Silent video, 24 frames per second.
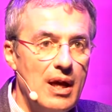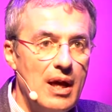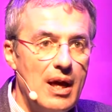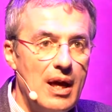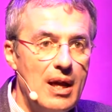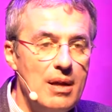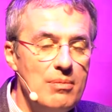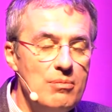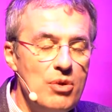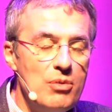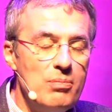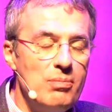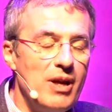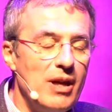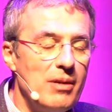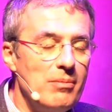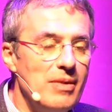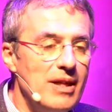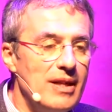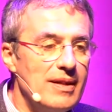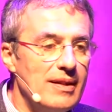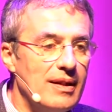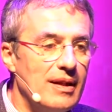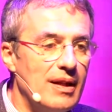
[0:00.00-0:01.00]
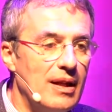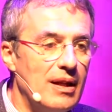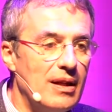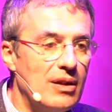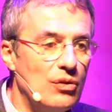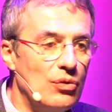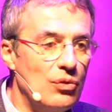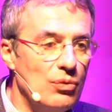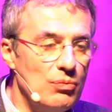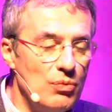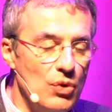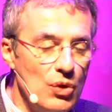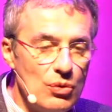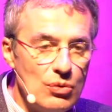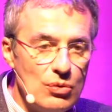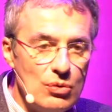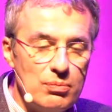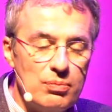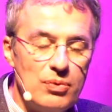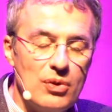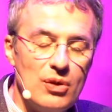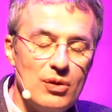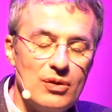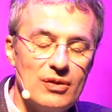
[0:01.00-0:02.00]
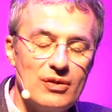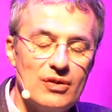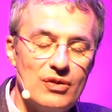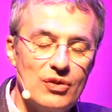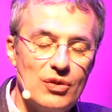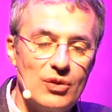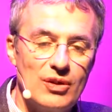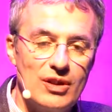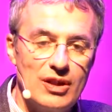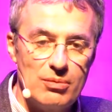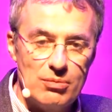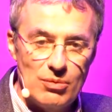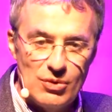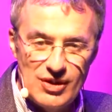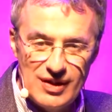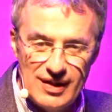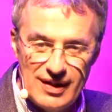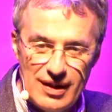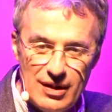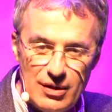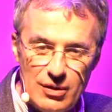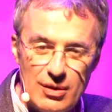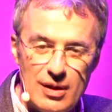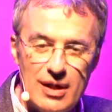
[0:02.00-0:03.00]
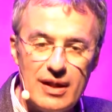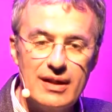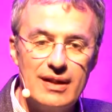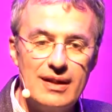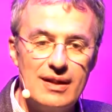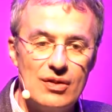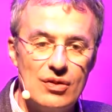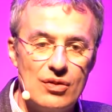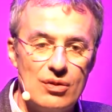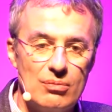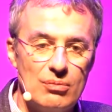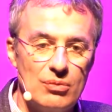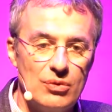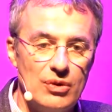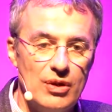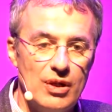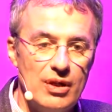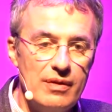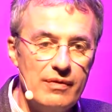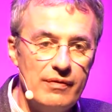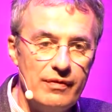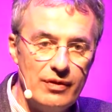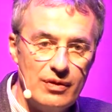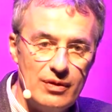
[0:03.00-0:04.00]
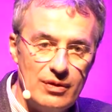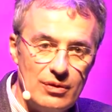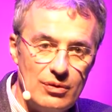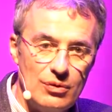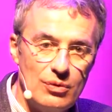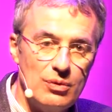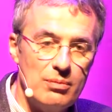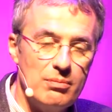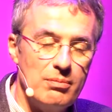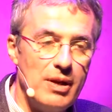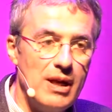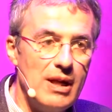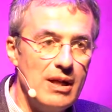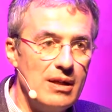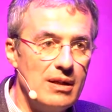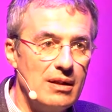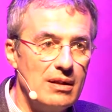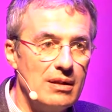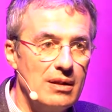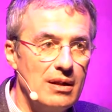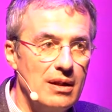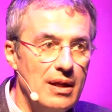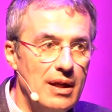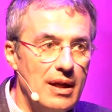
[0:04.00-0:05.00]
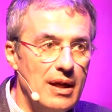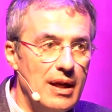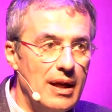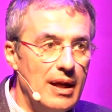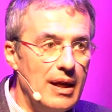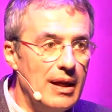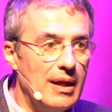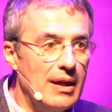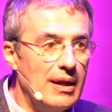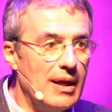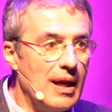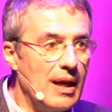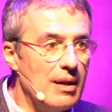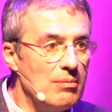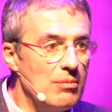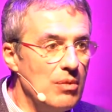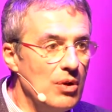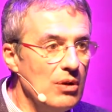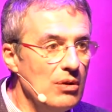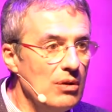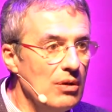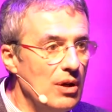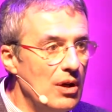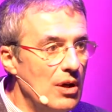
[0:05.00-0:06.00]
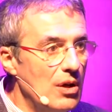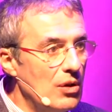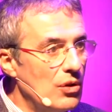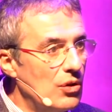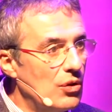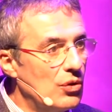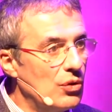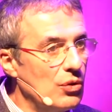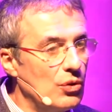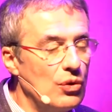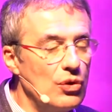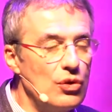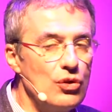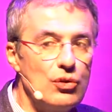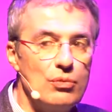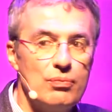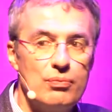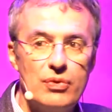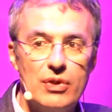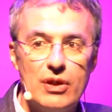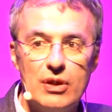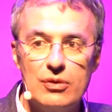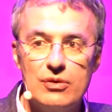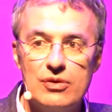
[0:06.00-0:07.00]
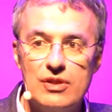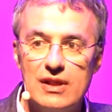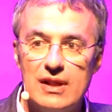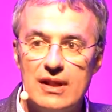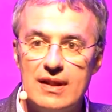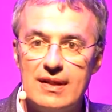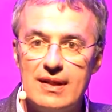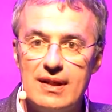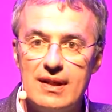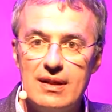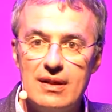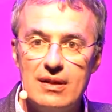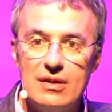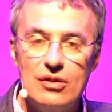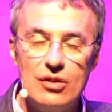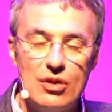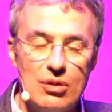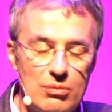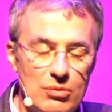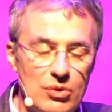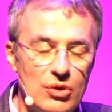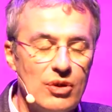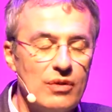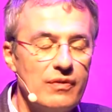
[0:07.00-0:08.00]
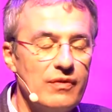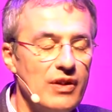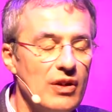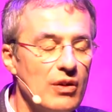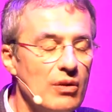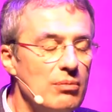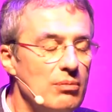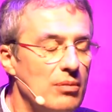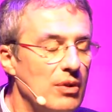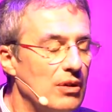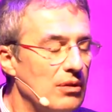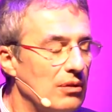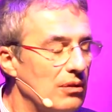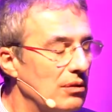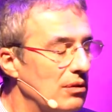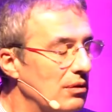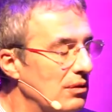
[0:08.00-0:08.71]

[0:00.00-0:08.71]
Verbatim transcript: Elle me permettrait de mieux comprendre ce qui me singularise dans mon offre, d'une part, et également ce que je pourrais utiliser dans mon environnement.